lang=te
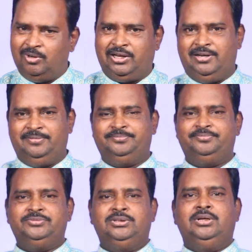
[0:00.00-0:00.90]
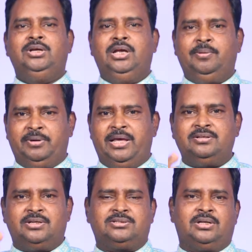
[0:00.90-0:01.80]
ఓకేనా ఇప్పుడు
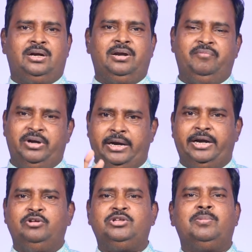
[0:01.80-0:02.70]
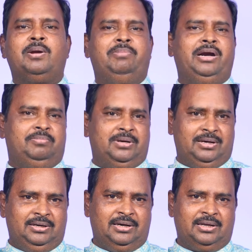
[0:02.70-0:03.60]
ఏం చేస్తారంటే వీటన్ని నుంచి మనం
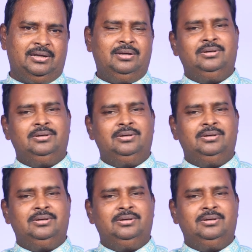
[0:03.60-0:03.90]
బయటపడాలి అంటే